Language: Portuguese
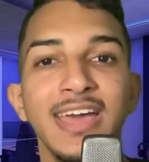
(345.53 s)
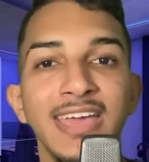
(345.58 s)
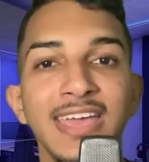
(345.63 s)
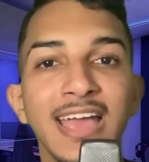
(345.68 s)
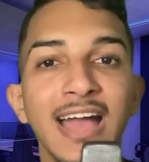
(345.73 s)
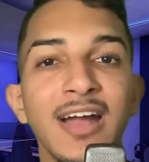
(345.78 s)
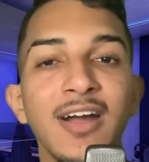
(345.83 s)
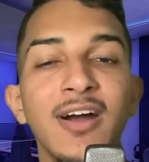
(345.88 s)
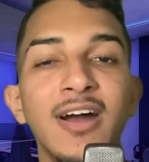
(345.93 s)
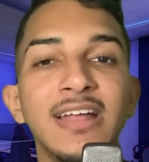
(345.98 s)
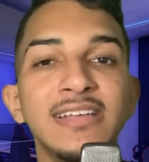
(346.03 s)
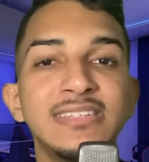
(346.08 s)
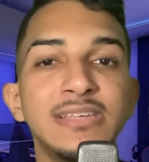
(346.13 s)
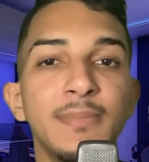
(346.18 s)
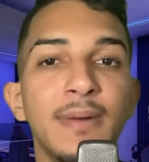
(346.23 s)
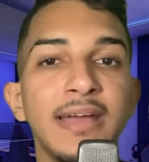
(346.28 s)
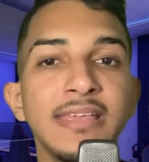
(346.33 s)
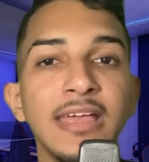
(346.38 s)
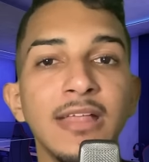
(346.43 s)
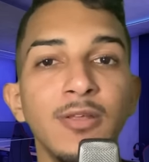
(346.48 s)
E agora,
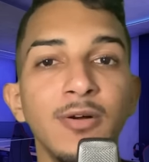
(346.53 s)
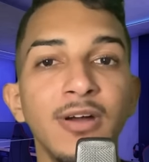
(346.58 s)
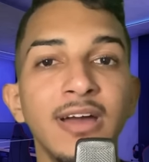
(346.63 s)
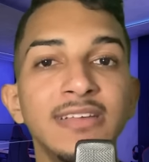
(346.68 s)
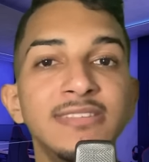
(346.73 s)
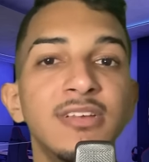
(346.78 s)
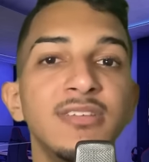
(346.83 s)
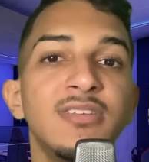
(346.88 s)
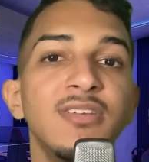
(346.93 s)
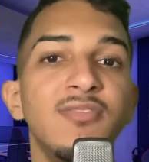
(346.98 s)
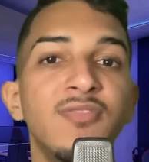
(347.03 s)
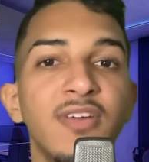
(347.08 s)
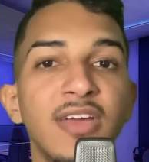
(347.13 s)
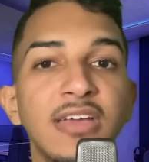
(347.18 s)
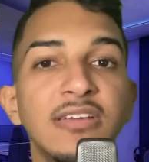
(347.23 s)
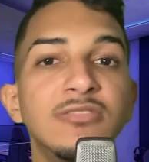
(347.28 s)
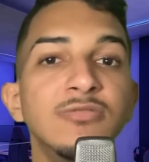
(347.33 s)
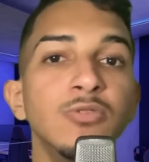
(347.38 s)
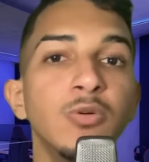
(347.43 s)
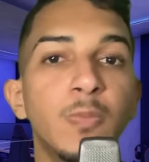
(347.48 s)
sem mais delongas, eu te
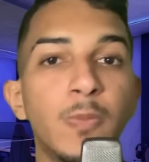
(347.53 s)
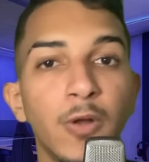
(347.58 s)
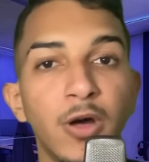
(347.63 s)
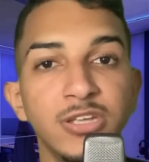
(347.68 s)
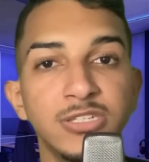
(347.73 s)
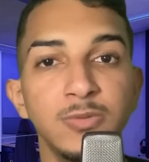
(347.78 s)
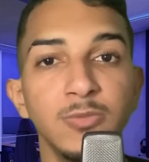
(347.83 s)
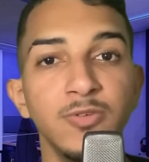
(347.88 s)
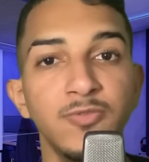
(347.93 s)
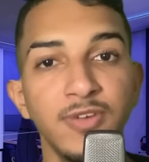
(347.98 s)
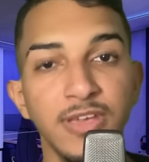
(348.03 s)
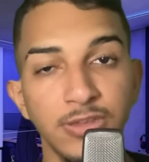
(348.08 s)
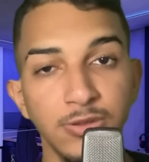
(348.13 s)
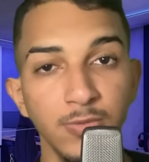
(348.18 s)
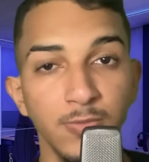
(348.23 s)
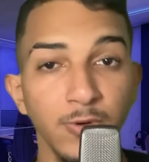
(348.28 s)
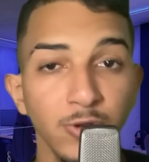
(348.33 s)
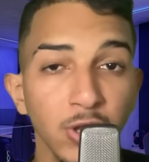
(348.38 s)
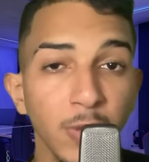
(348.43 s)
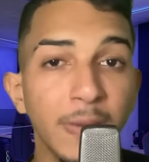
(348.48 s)
vejo no próximo
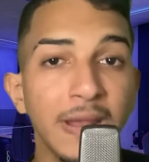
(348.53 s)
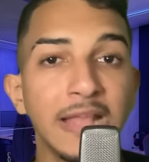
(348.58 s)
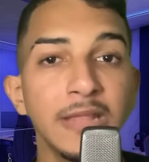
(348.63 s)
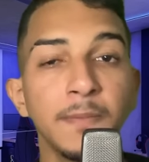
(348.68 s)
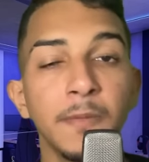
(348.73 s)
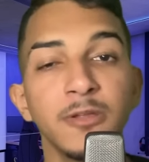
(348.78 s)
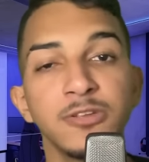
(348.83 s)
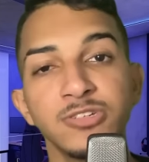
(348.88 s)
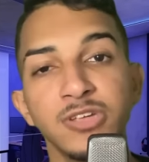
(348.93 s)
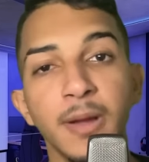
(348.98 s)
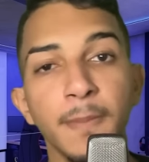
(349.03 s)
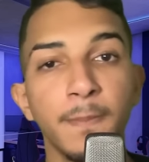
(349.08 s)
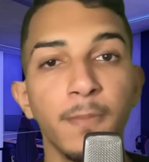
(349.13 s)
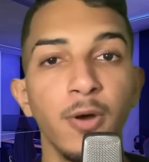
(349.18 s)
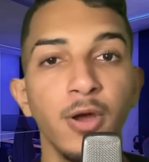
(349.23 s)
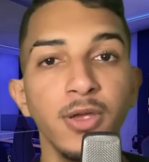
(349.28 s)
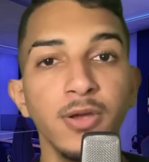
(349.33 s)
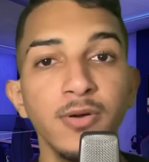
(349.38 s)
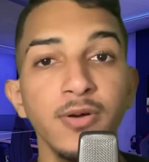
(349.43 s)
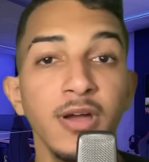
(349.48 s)
vídeo. Muito obrigado pelo seu
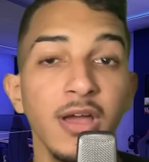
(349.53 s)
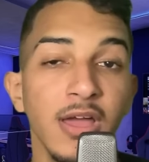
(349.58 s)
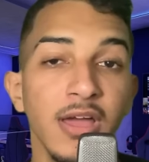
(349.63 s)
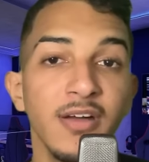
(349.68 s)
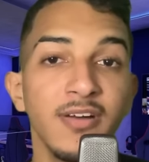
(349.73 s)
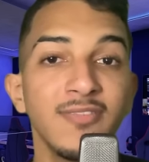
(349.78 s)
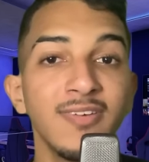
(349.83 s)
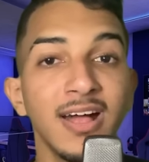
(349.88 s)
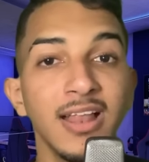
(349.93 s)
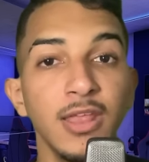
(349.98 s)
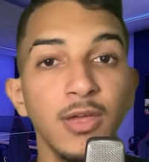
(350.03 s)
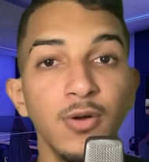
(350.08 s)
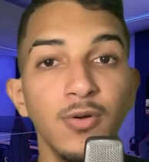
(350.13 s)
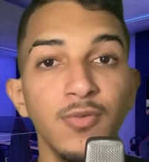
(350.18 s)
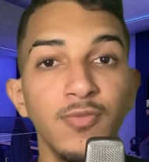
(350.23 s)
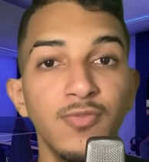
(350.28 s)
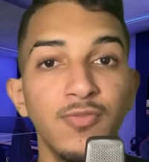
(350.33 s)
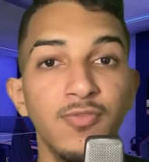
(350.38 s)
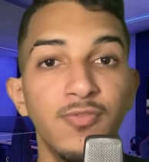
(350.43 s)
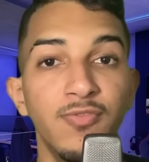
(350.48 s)
apoio,
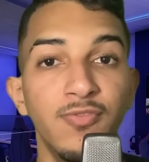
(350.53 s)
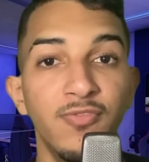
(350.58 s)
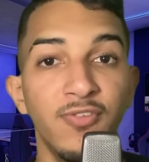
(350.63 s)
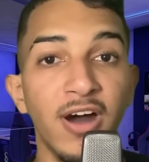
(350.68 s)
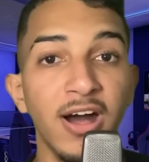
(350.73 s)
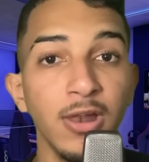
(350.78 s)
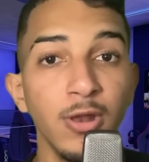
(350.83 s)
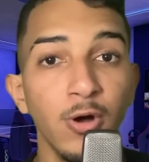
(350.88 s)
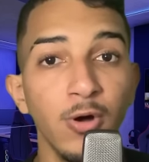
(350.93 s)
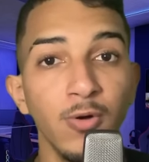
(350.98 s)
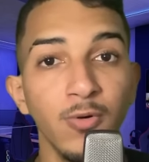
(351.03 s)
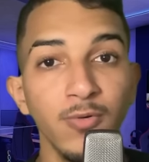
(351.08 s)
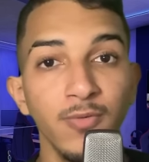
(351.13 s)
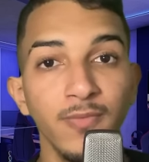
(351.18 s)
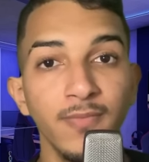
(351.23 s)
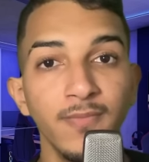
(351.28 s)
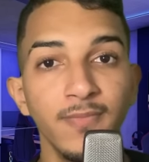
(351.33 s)
valeu, falou!